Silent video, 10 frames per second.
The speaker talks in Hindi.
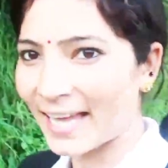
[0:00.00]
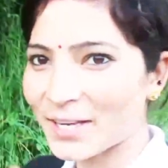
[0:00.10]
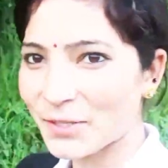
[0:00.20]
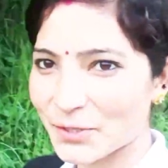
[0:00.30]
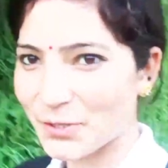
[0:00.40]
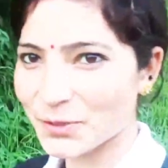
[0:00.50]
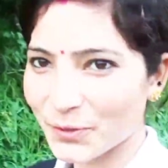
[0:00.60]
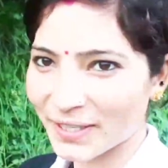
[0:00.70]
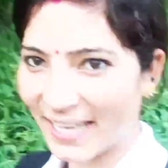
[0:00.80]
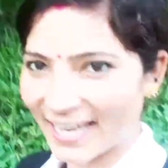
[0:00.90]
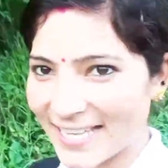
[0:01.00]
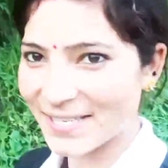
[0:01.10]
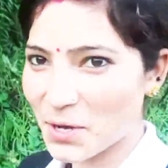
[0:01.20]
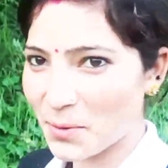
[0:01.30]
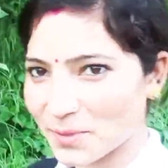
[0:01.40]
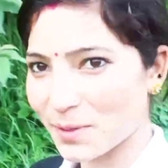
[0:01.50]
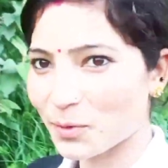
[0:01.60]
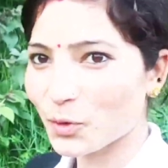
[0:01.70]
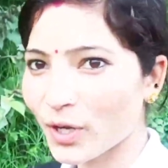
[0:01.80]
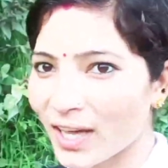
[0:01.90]
हेलो दोस्तों कैसे हो आप
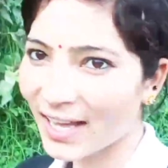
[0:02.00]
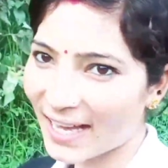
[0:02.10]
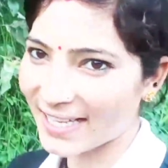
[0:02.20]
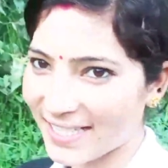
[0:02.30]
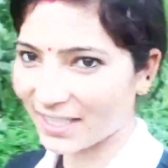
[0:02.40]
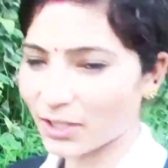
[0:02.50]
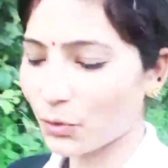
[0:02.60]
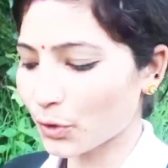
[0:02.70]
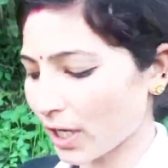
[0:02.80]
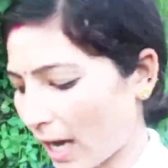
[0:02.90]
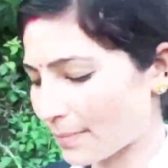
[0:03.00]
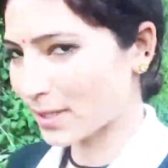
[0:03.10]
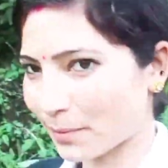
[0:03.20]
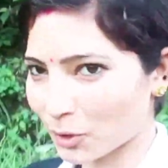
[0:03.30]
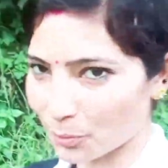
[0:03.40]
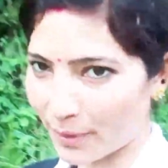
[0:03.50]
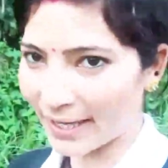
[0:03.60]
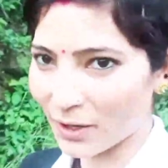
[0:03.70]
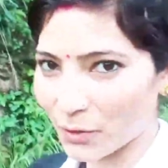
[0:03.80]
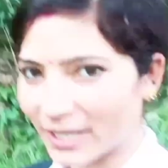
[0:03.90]
सब लोग आशा करती हूँ कि आप सभी लोग
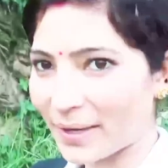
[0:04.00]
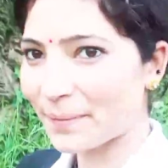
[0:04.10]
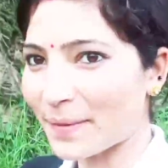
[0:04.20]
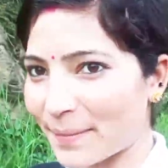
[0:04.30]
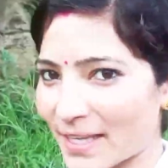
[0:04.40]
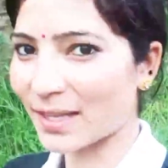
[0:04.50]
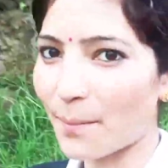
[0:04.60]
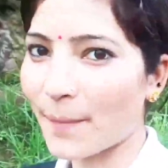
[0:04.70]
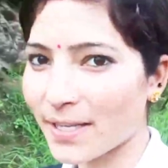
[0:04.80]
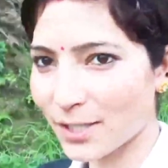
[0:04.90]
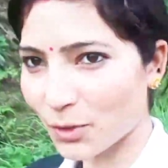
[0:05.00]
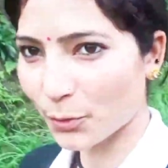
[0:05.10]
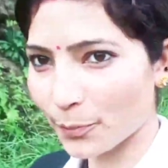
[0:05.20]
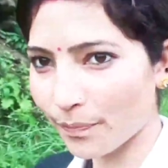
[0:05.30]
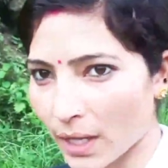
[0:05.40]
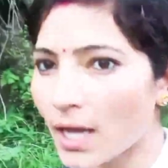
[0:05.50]
बढ़िया होंगे मैं भी एकदम मस्त हूँ